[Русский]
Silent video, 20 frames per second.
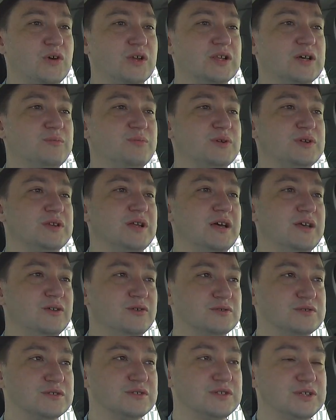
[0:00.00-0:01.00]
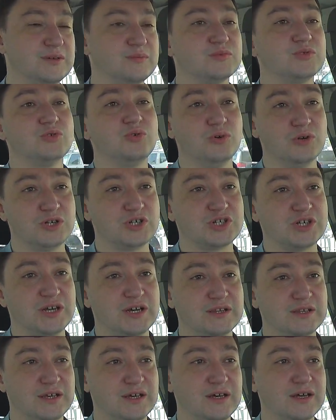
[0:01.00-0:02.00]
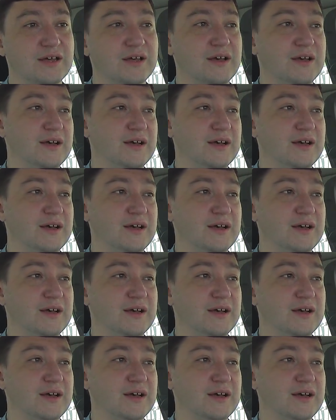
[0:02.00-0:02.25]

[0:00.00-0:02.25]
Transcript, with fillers: она продается. Тем дольше она